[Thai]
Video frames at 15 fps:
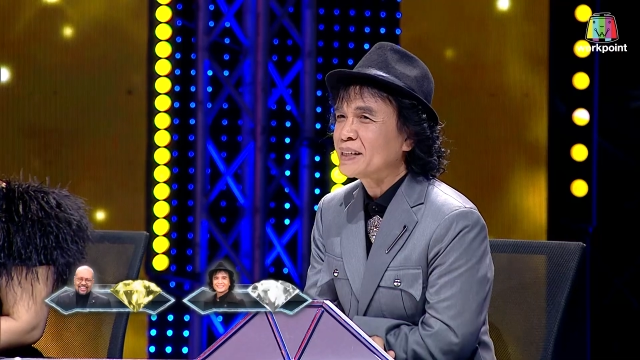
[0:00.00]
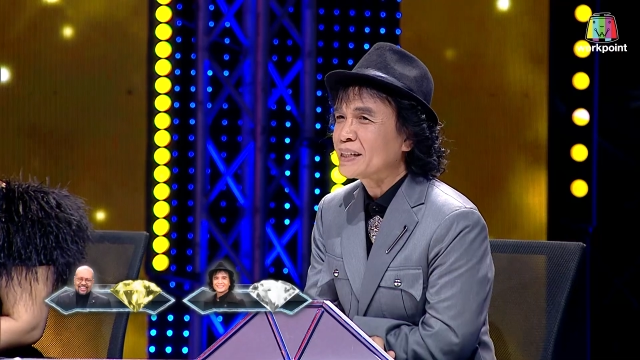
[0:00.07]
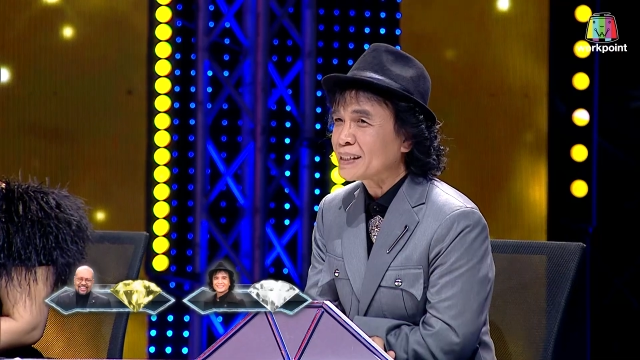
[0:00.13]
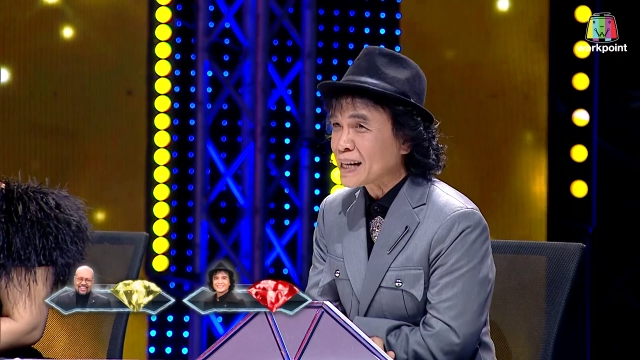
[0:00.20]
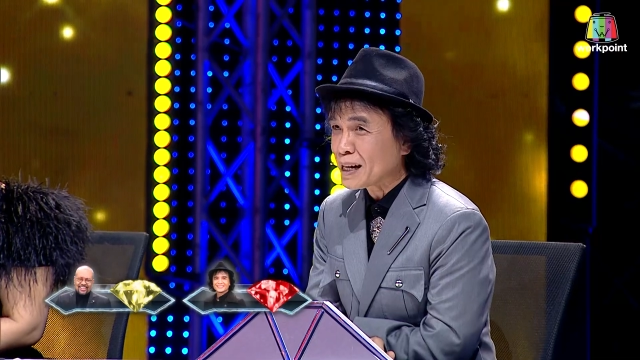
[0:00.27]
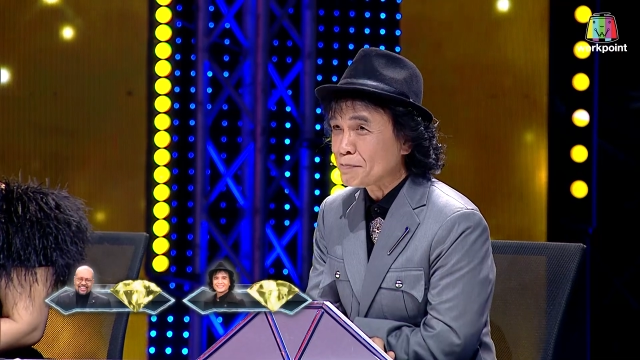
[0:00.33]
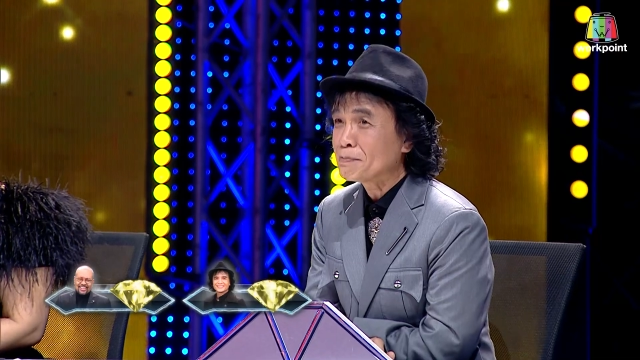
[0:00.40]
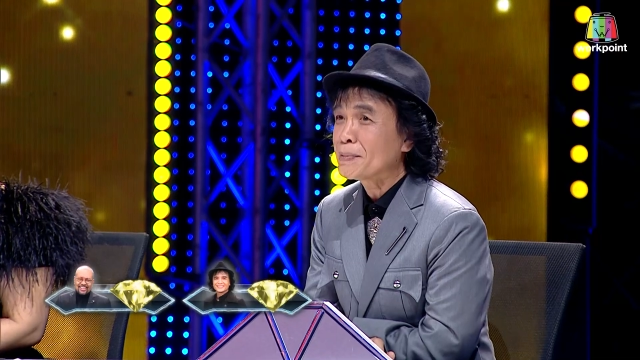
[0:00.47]
ได้
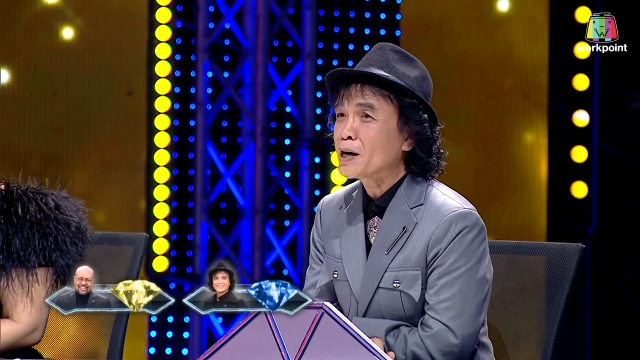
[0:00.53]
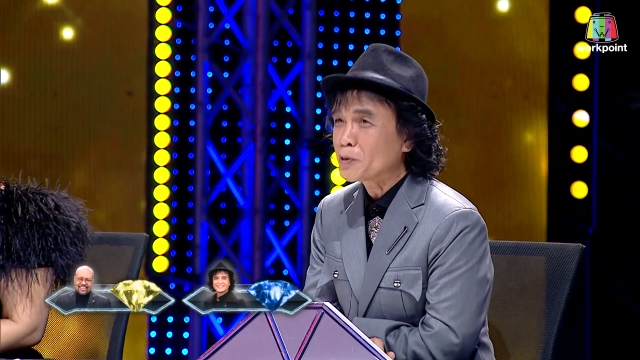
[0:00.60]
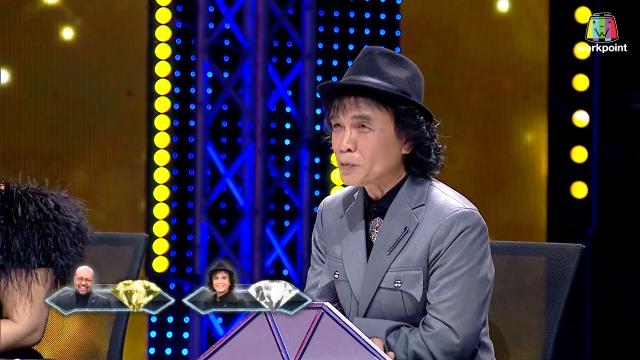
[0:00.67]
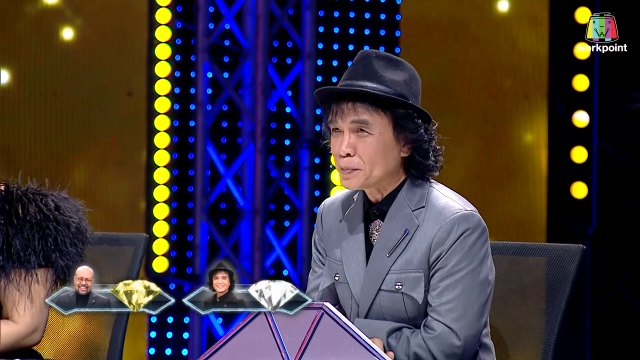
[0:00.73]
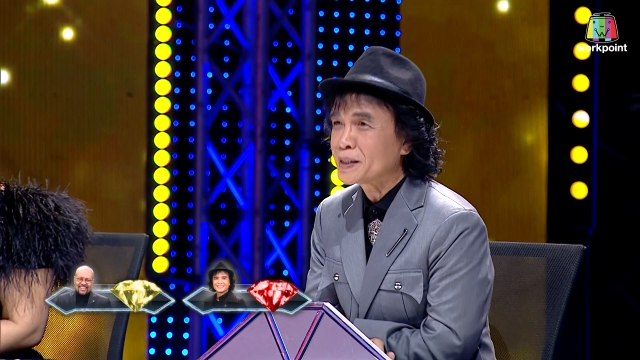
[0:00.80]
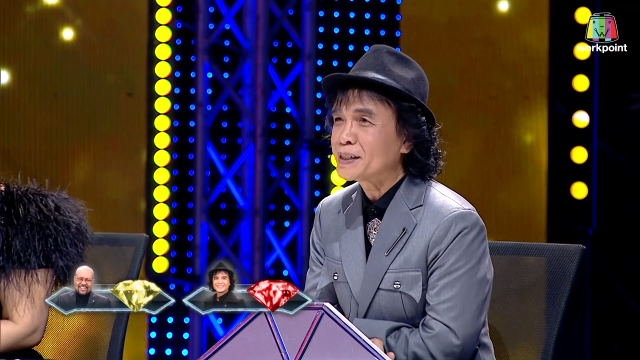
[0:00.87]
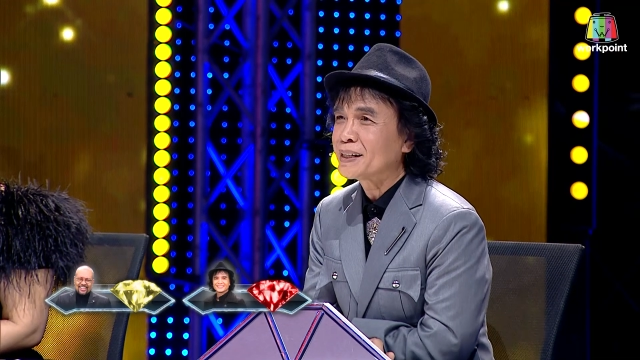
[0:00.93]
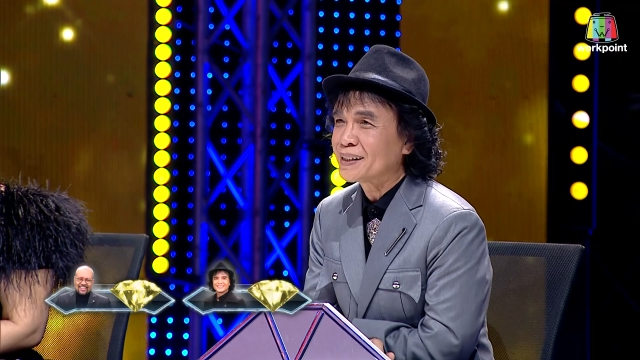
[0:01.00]
ทำมาก
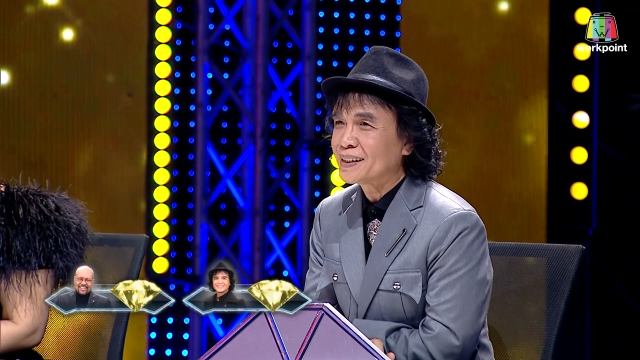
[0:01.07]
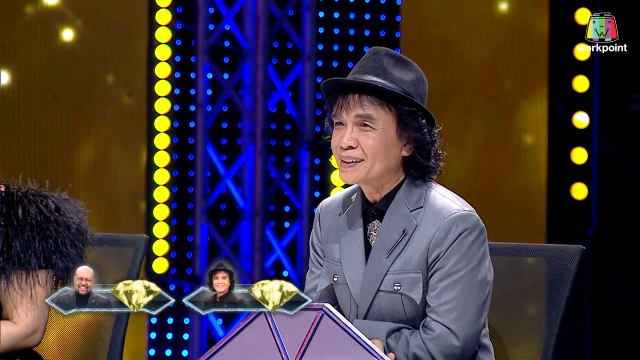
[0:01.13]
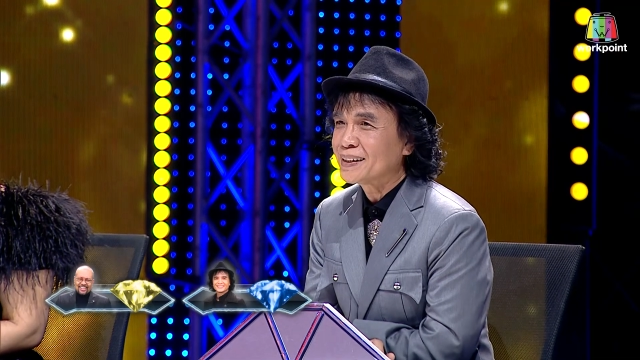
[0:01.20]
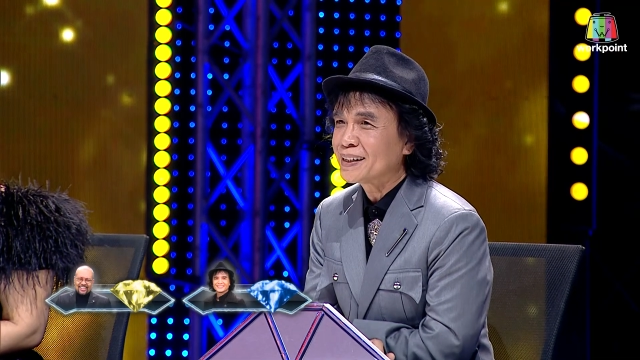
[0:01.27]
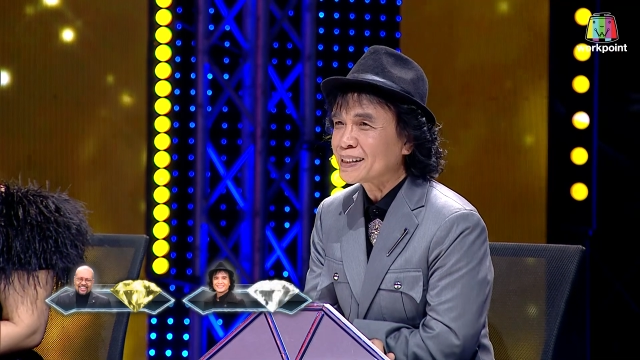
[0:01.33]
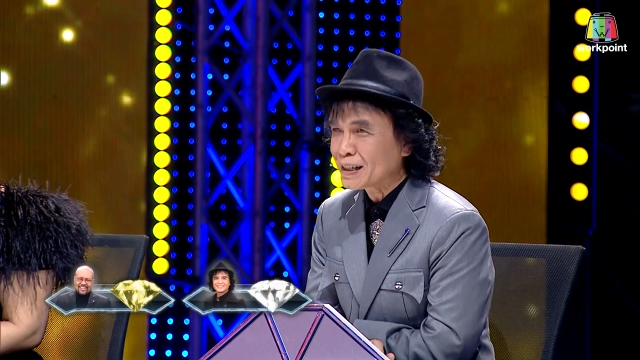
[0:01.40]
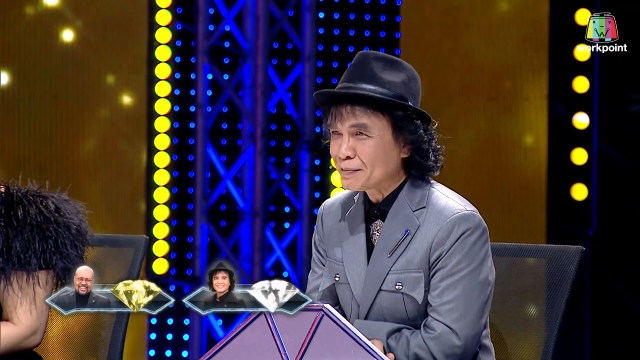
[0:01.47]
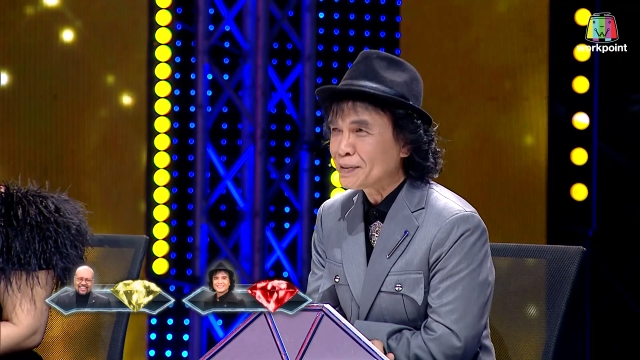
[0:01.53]
กว่าเพื่อน
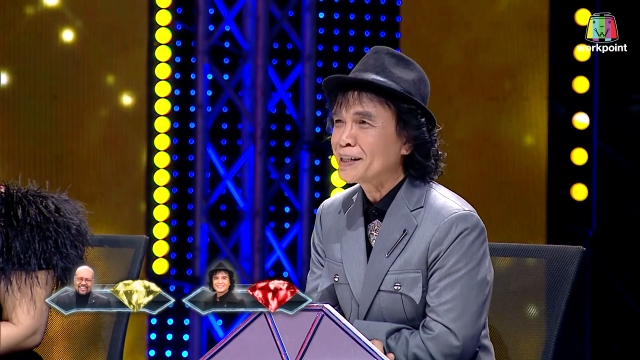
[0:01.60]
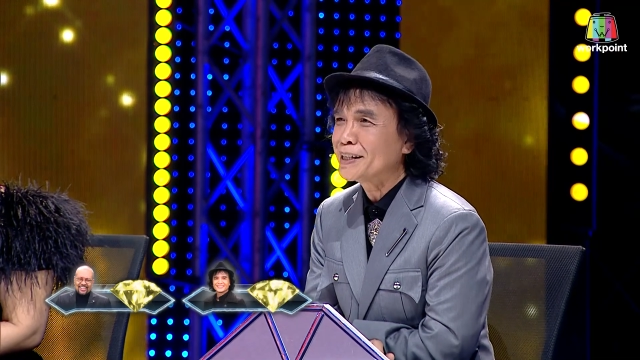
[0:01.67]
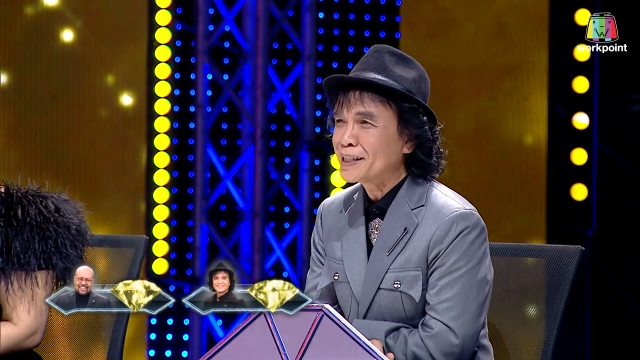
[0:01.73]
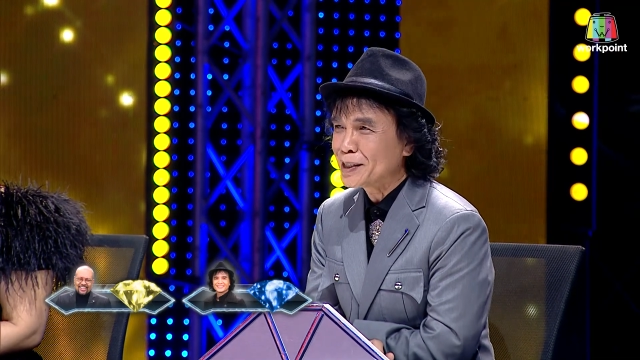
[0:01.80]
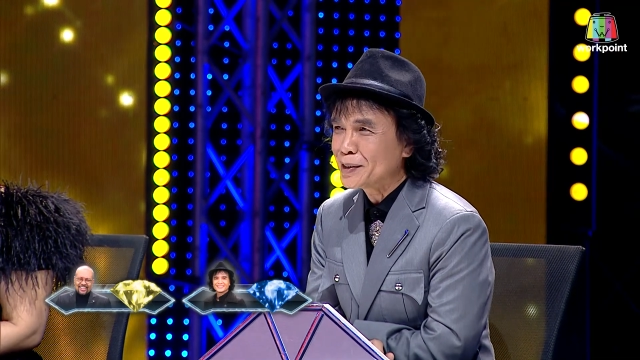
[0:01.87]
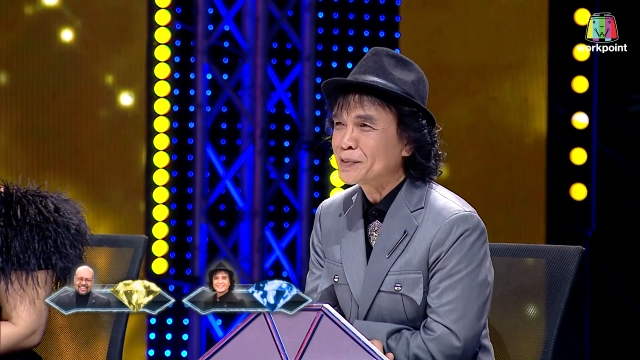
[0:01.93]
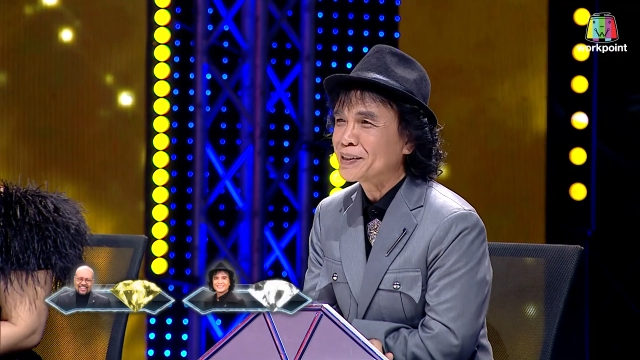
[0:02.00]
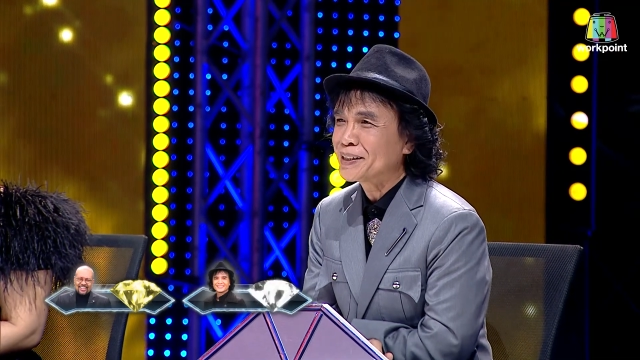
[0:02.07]
และทำได้ดี